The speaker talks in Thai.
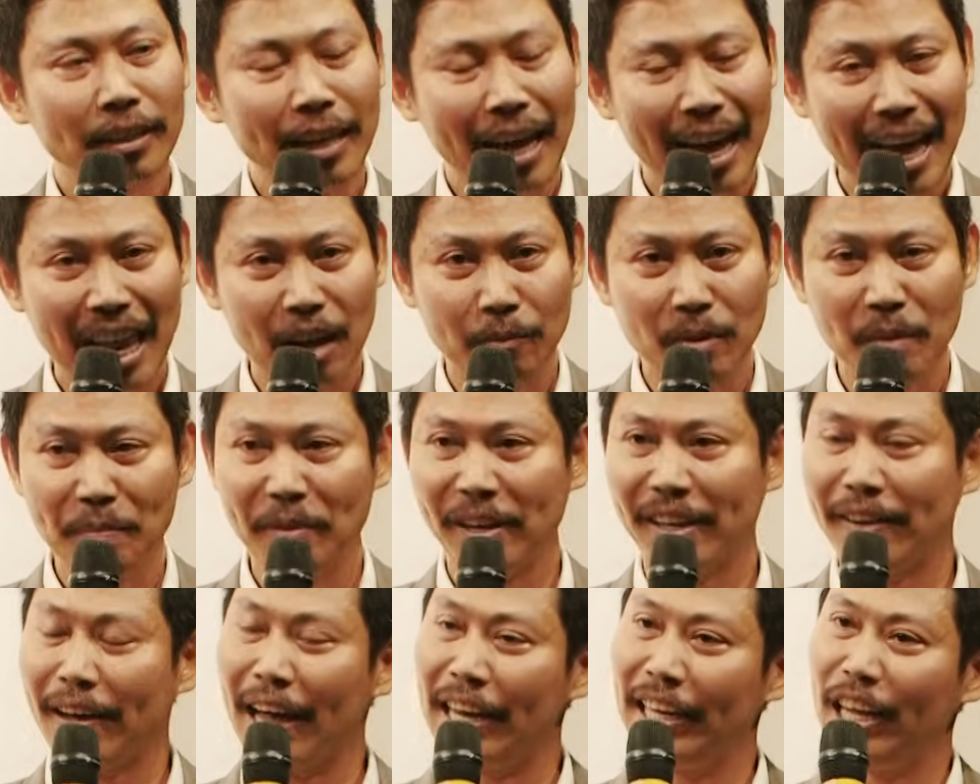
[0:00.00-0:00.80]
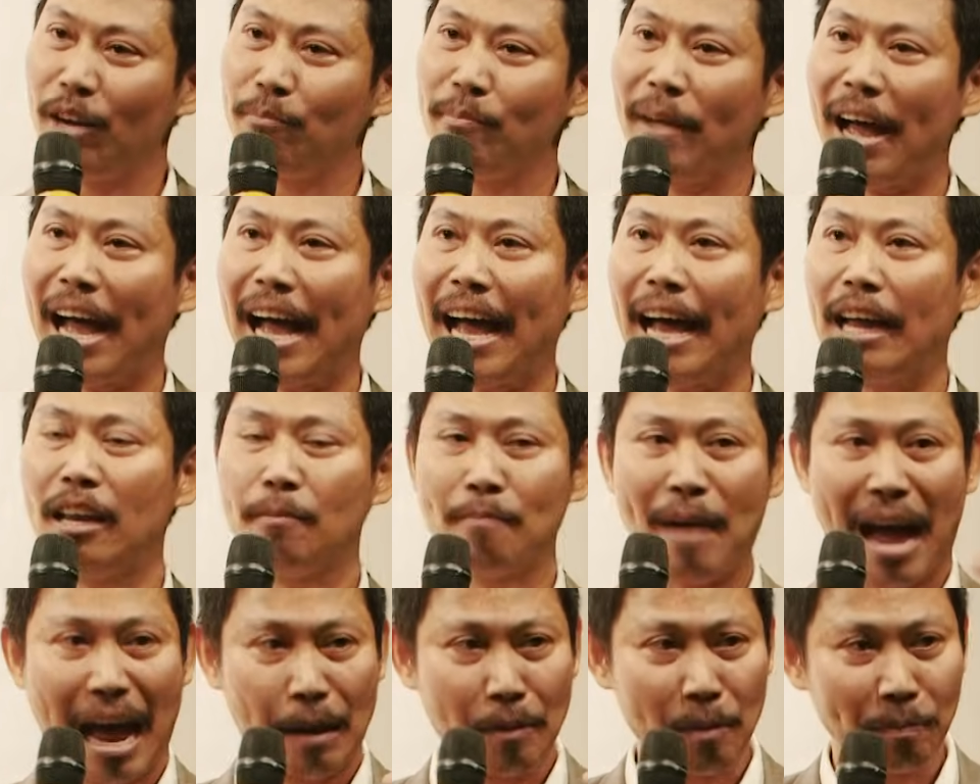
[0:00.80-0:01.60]
ถ้าเราไม่มีเวลาเลี้ยงหมา
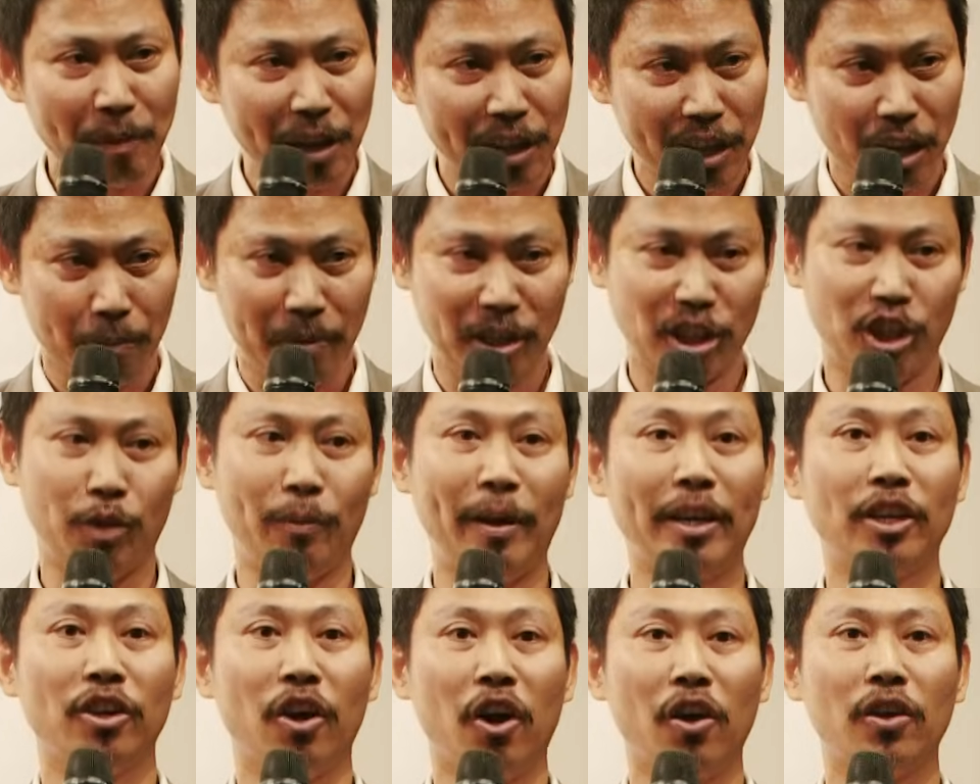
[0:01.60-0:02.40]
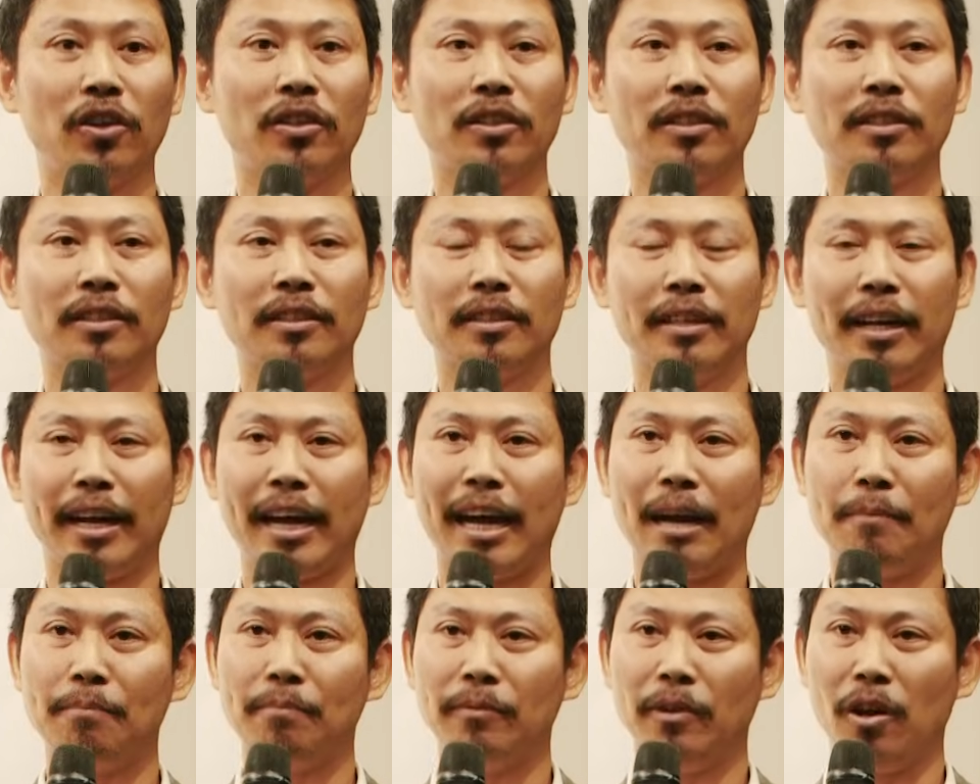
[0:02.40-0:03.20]
เนี่ยหมามันเป็นสิ่งมีชีวิตเนาะนะ
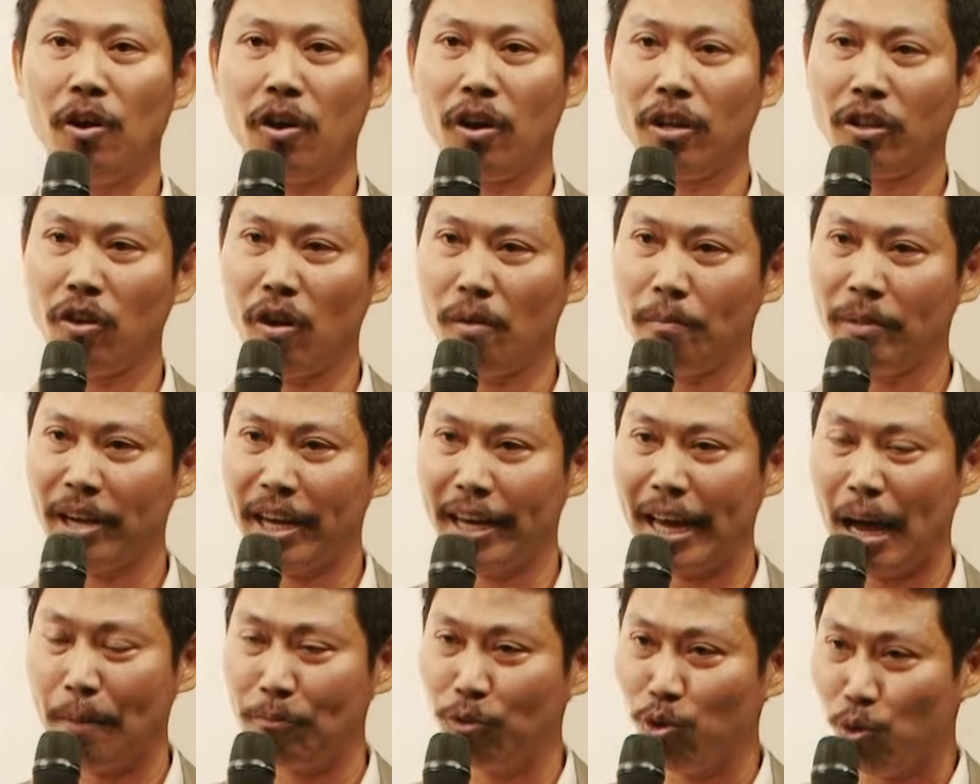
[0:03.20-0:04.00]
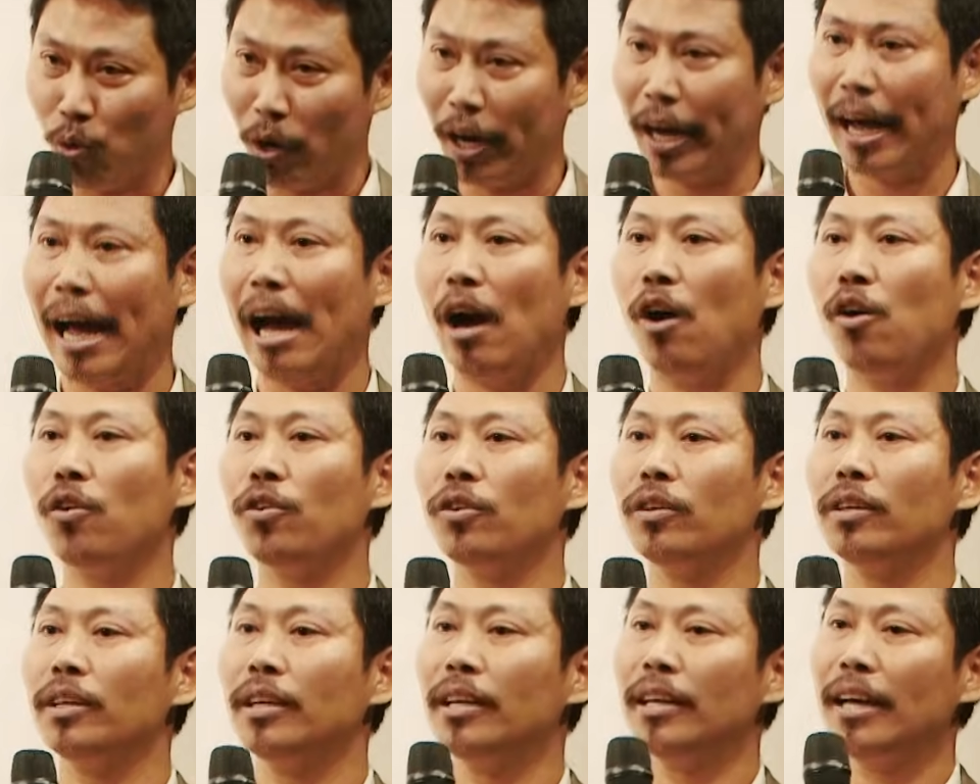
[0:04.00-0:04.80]
ครับเราก็ต้องพยายามอยู่บเขา
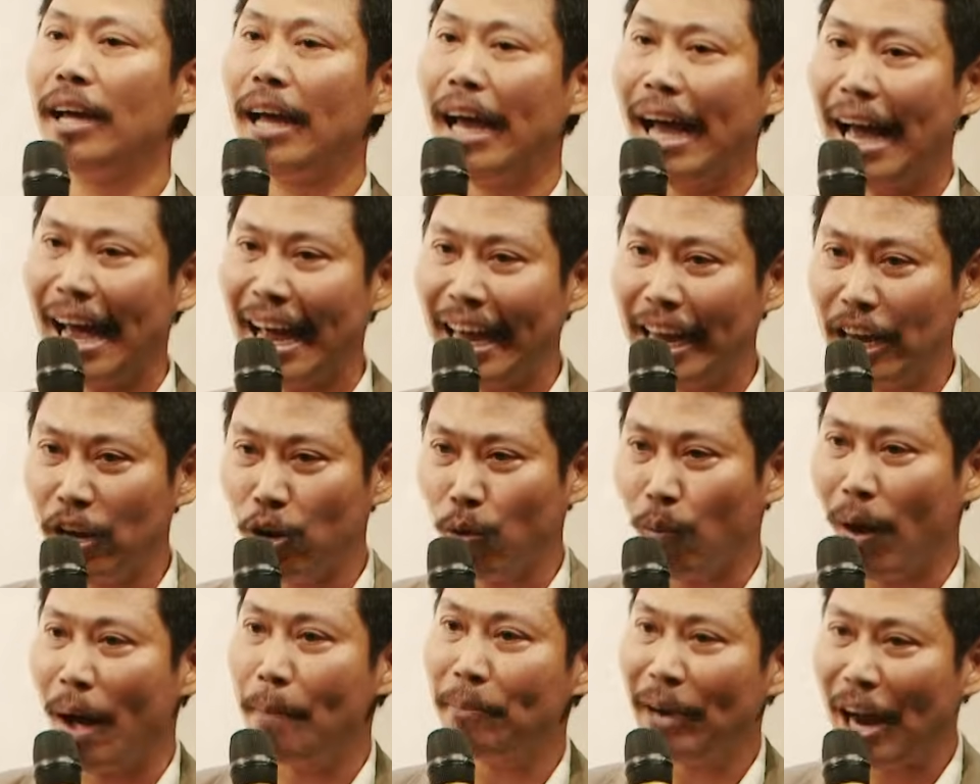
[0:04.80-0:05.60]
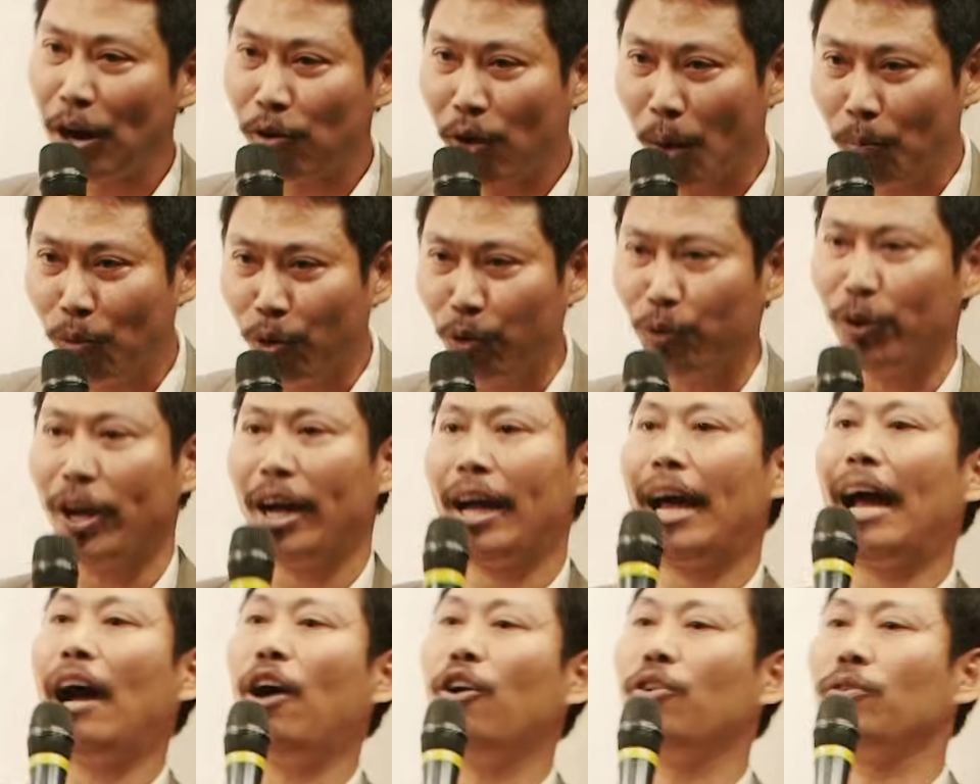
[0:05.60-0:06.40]
ให้ความรักความอุ่น
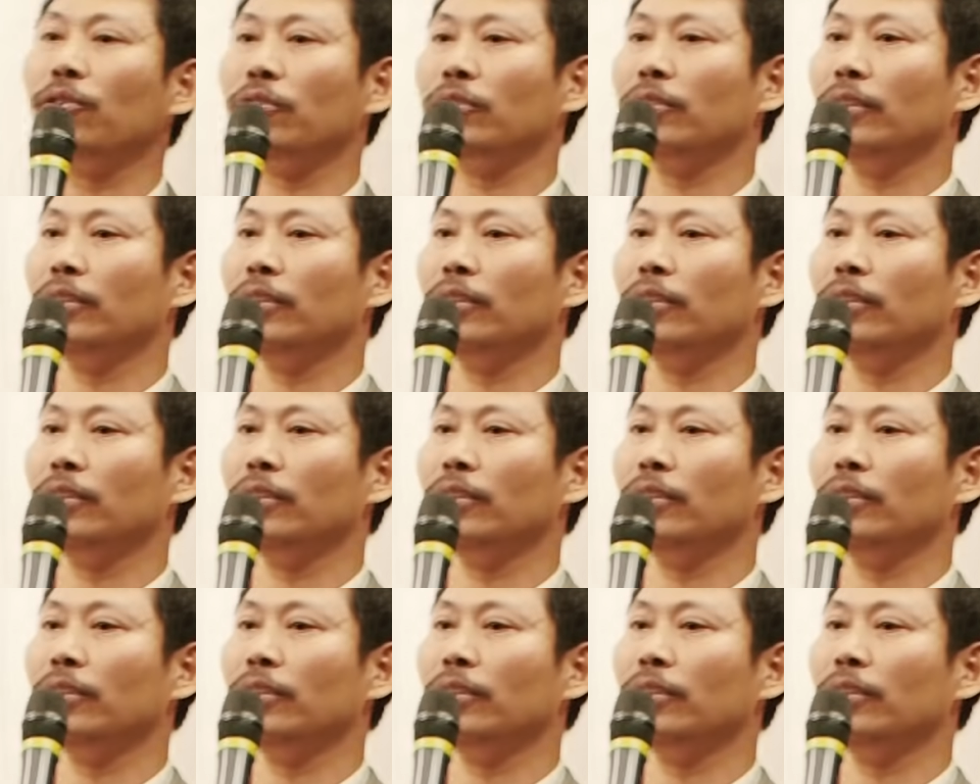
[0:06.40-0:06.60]
กับเขา